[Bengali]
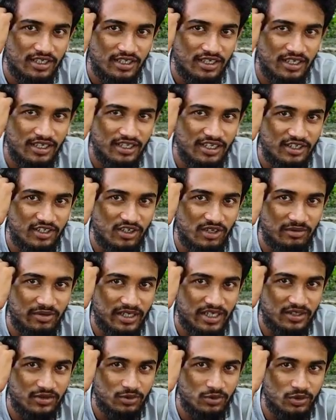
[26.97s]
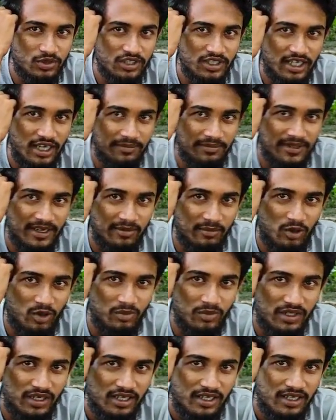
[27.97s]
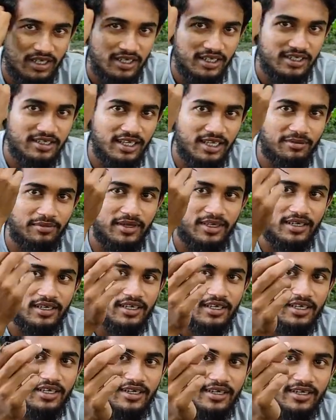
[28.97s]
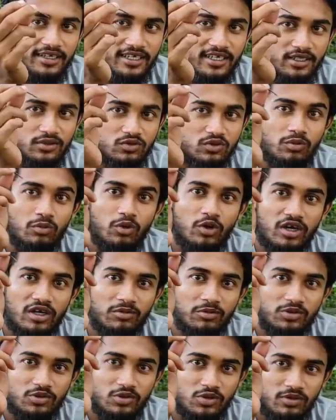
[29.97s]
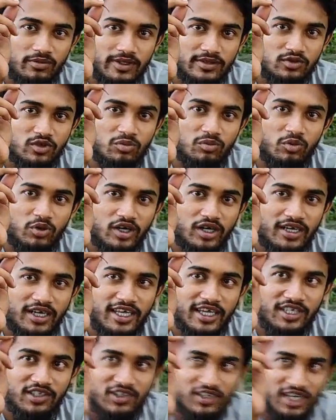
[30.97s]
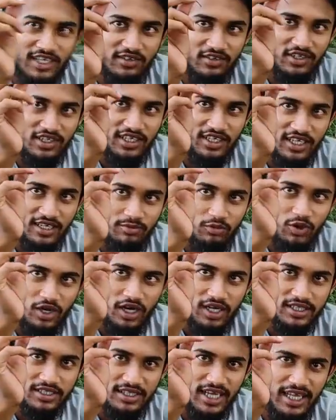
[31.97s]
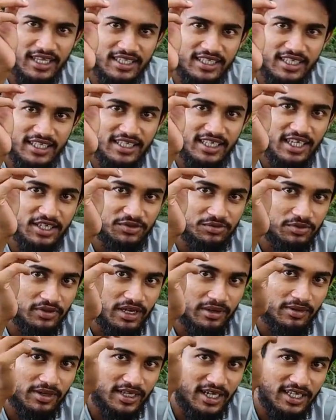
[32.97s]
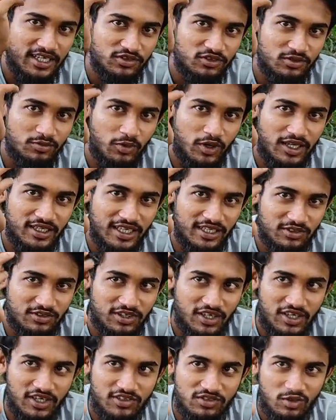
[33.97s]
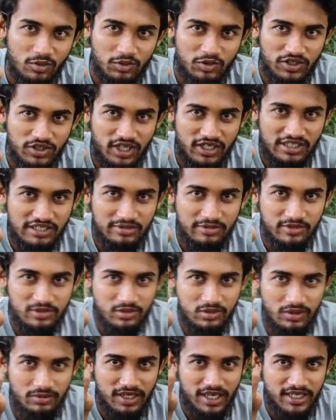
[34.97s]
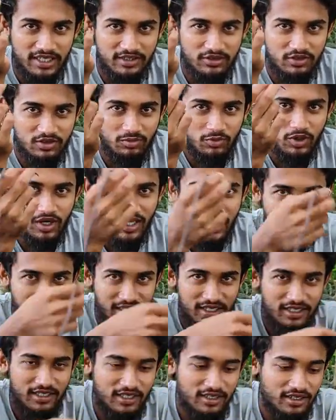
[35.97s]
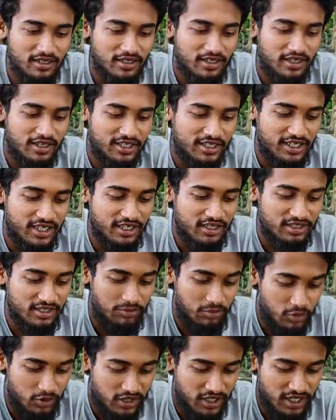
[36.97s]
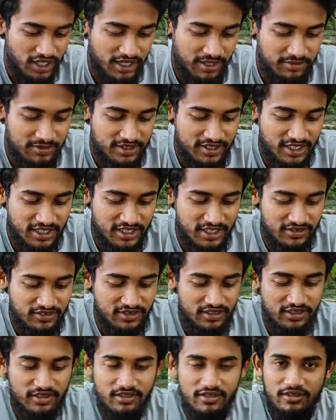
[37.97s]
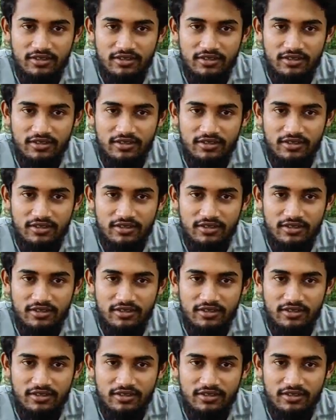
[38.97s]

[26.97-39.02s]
হ্যাঁ, এরকম একটা সুর দিয়ে আপনারা বলবেন দেখবেন এটাকে চুম্বকের মতো বা চুম্বকের নেই কিন্তু কাজ করে থাকি পোকাকে টান দিয়ে নিয়ে আসবে আমার কানে যদি পোকা থাকুক তাহলে কিন্তু অবশ্যই আসে হতো আমার কানে যদি পোকা নাই এটা একটা পরীক্ষা আমি দেখতেছি